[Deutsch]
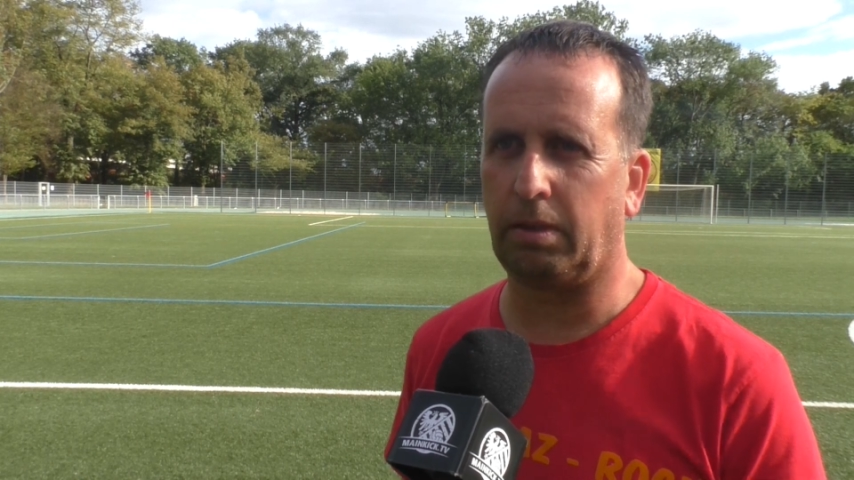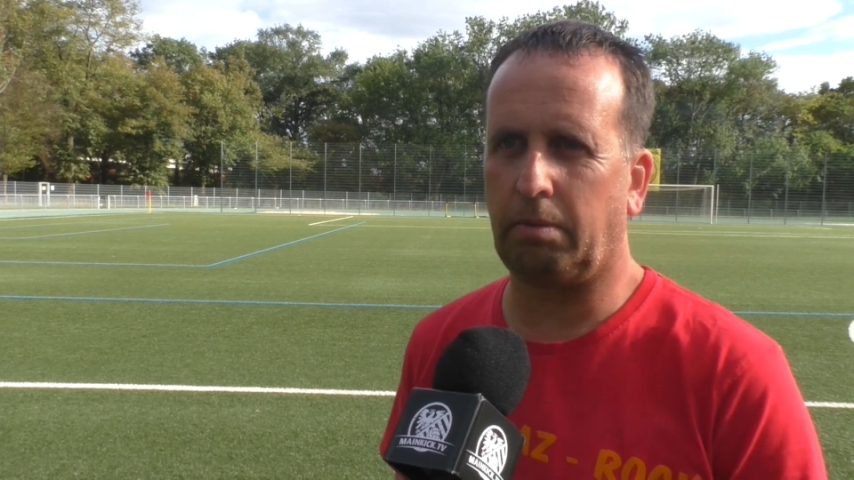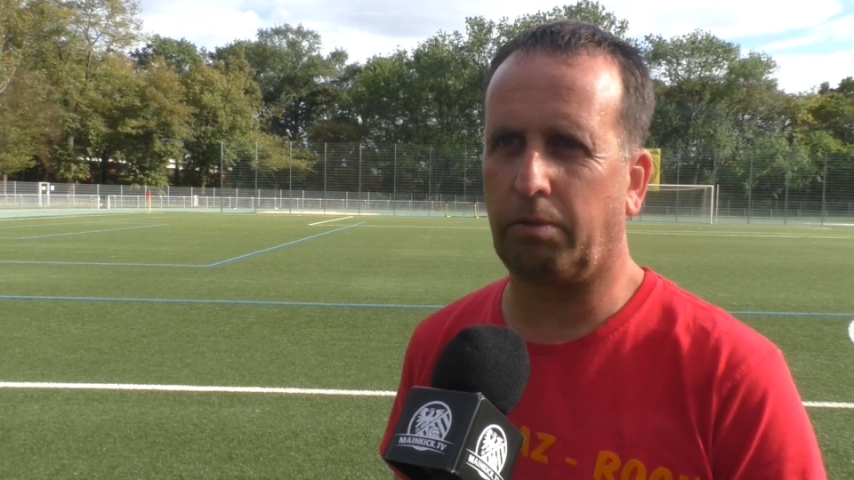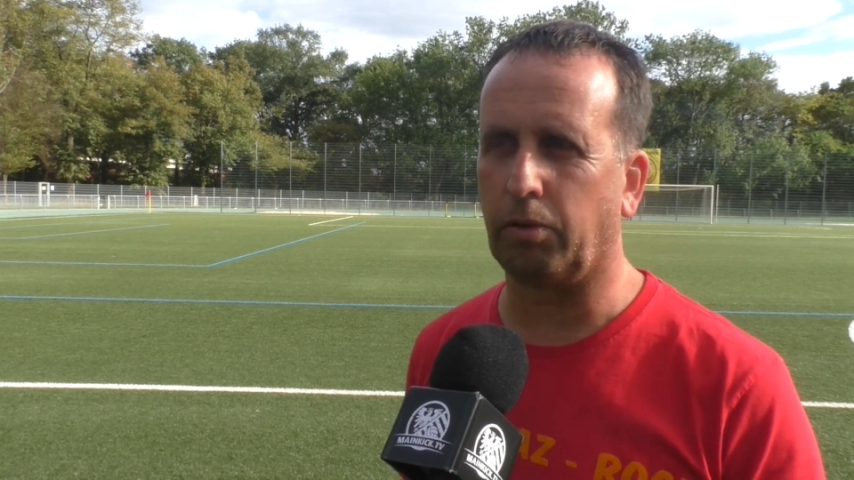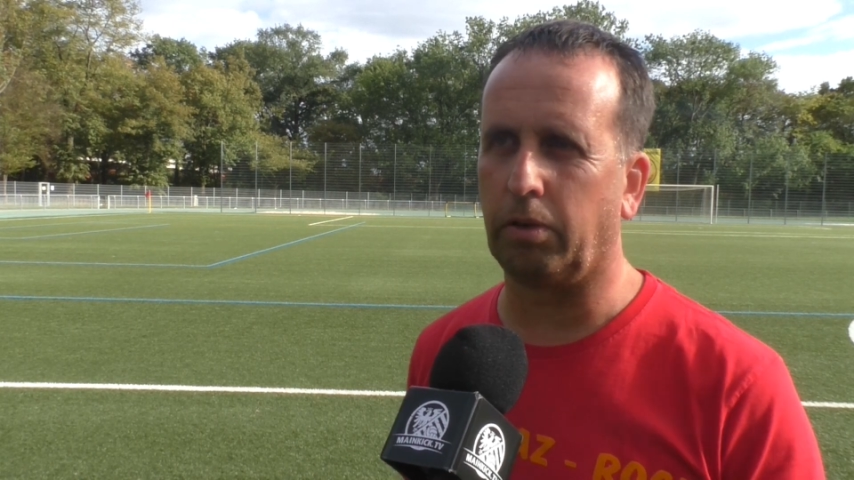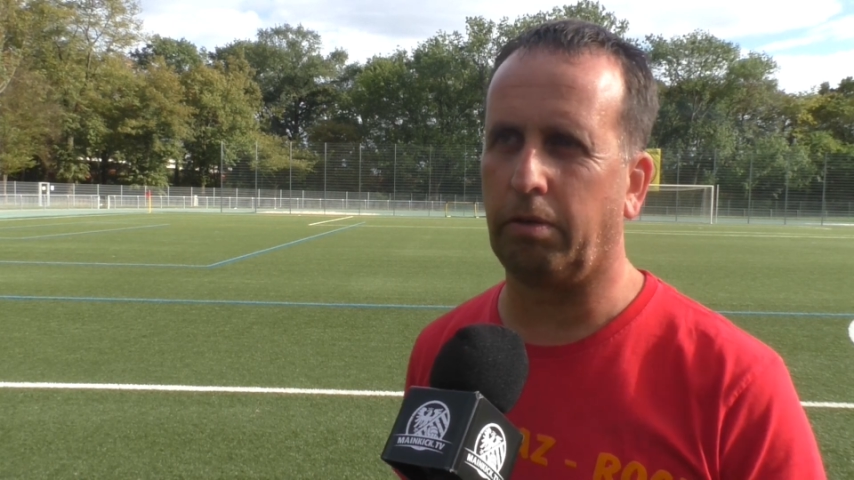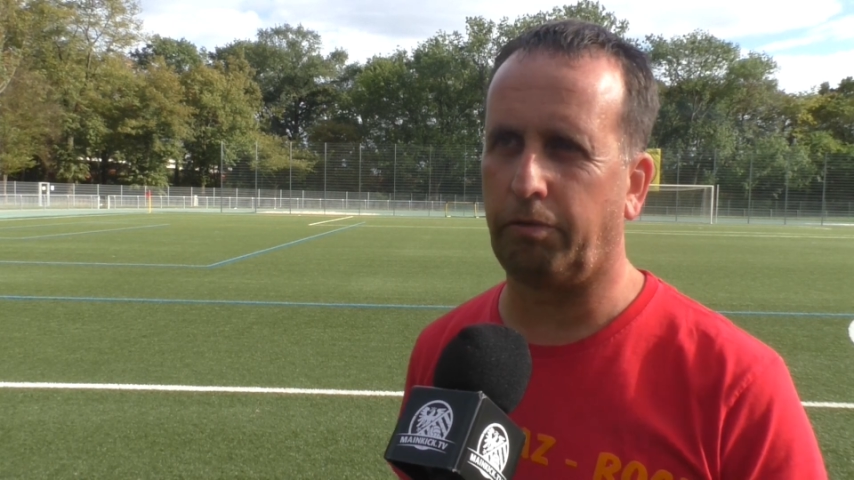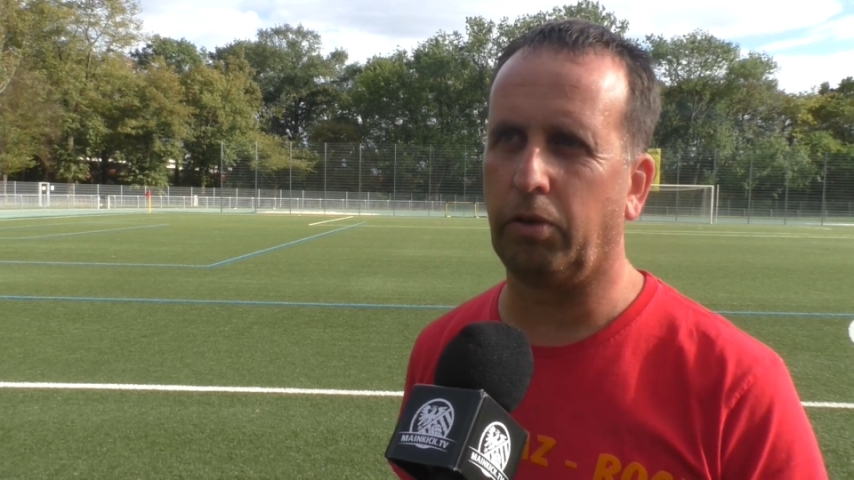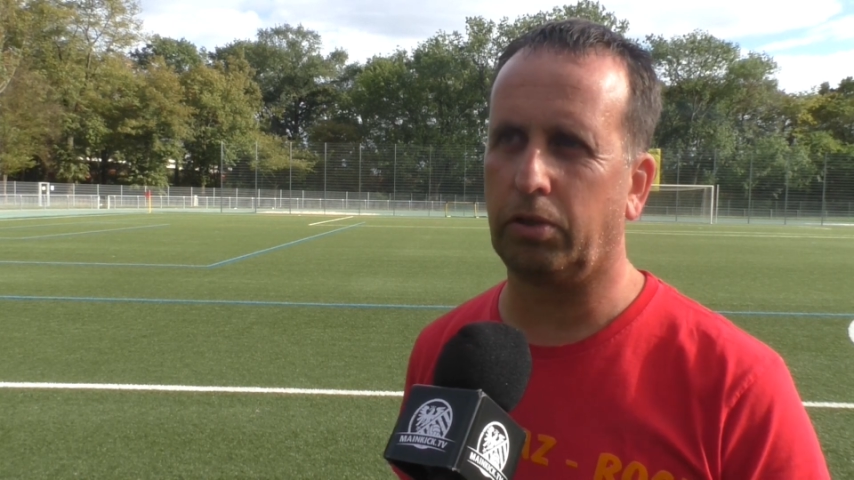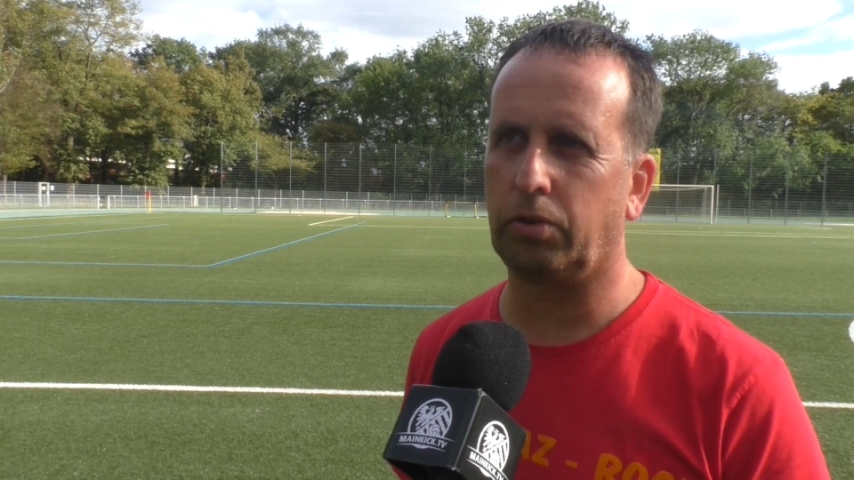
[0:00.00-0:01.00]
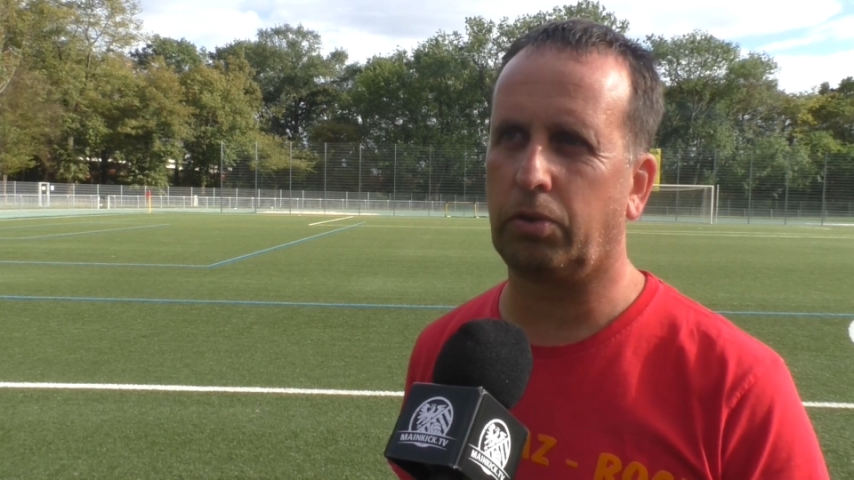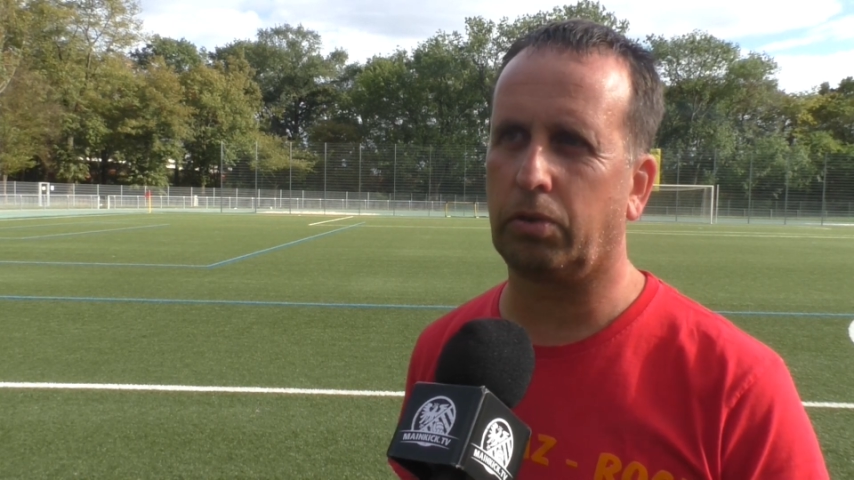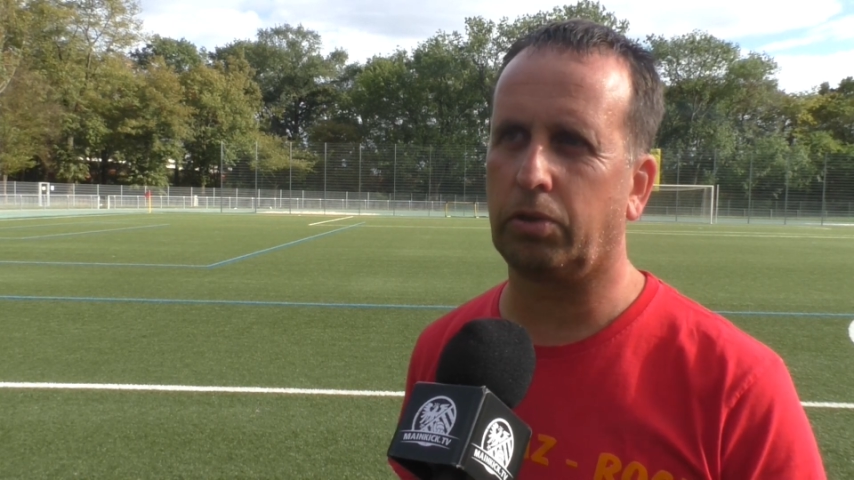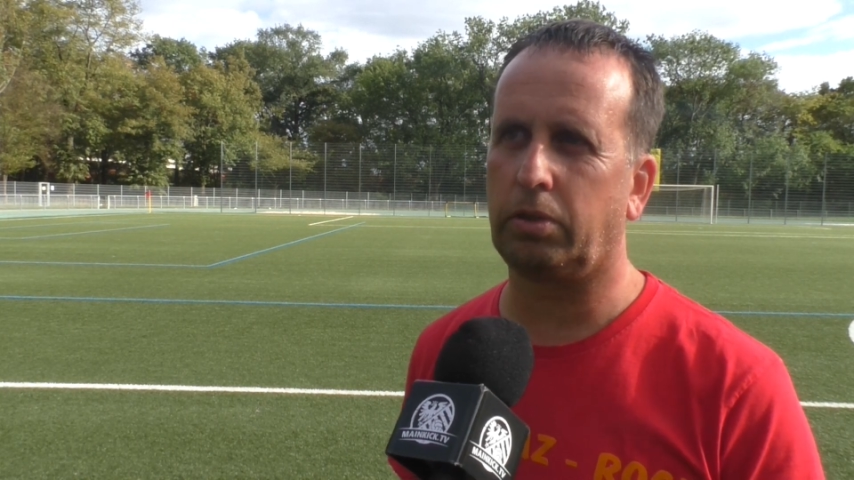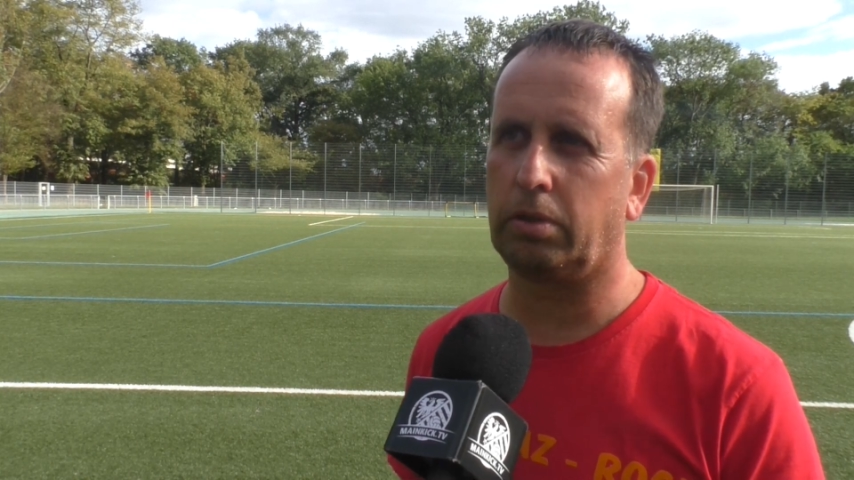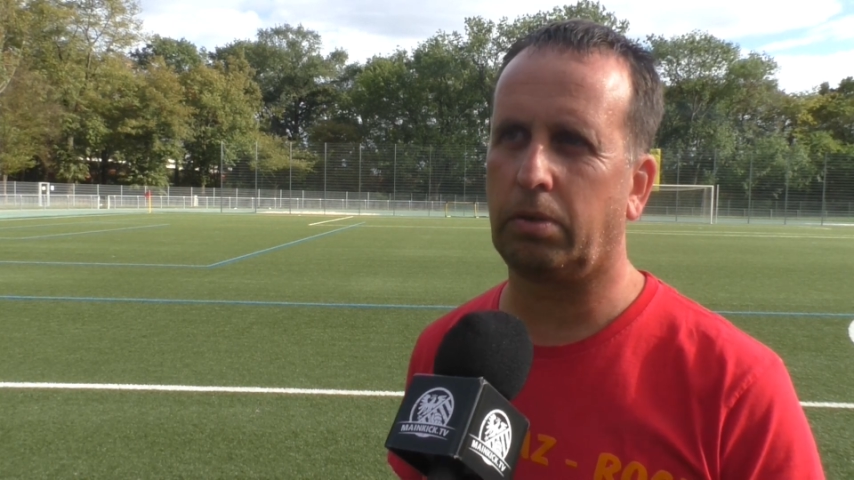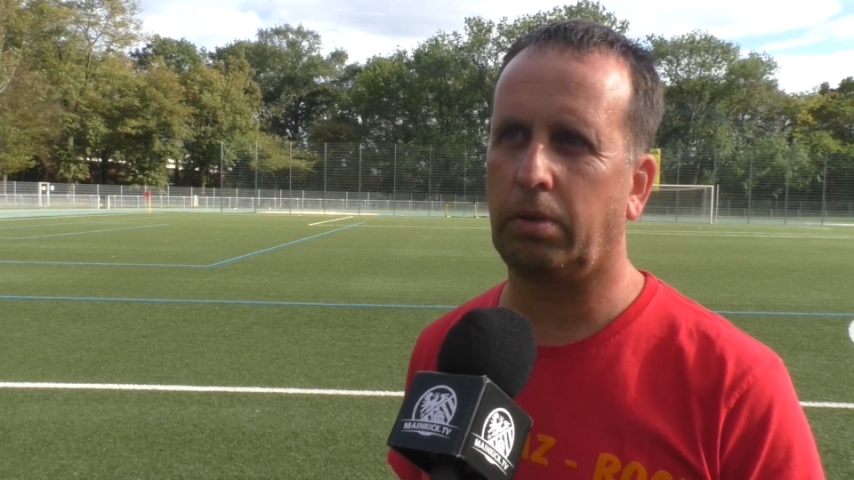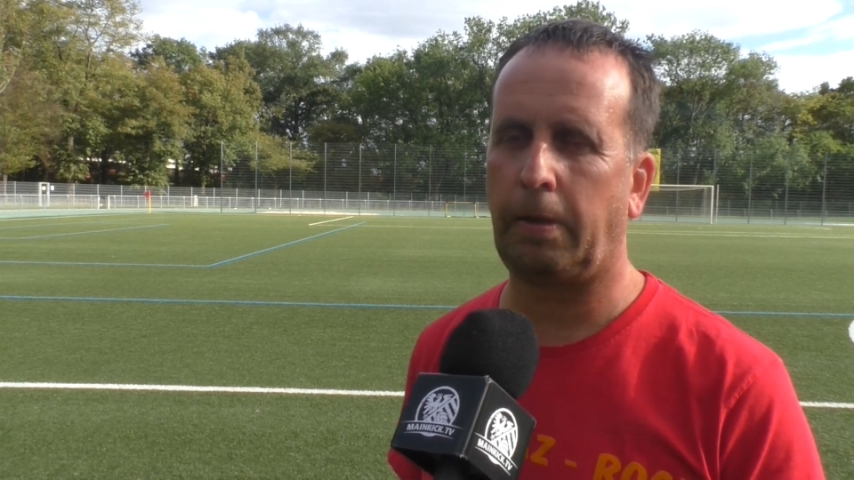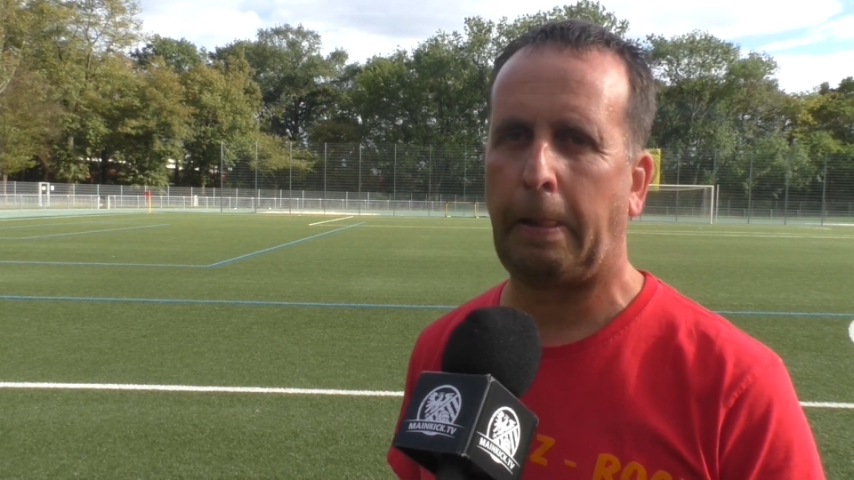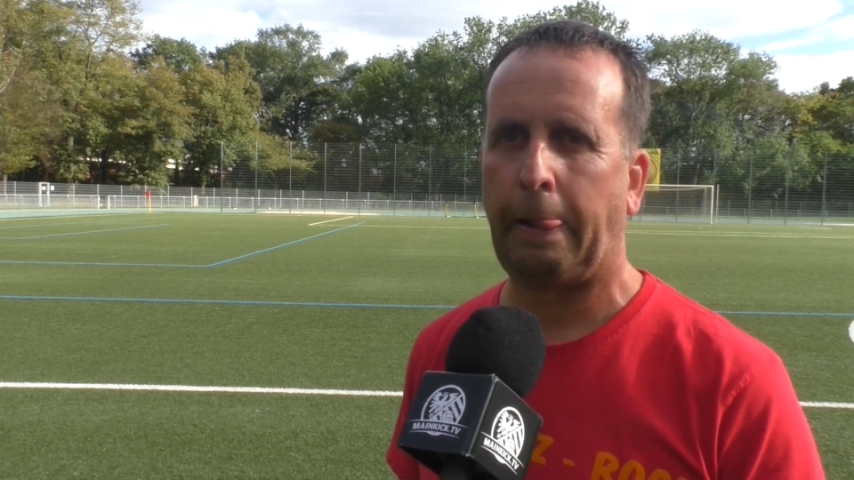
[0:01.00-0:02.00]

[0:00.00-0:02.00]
Der hätte Tor, äh, vorher schon ein Tor schießen können.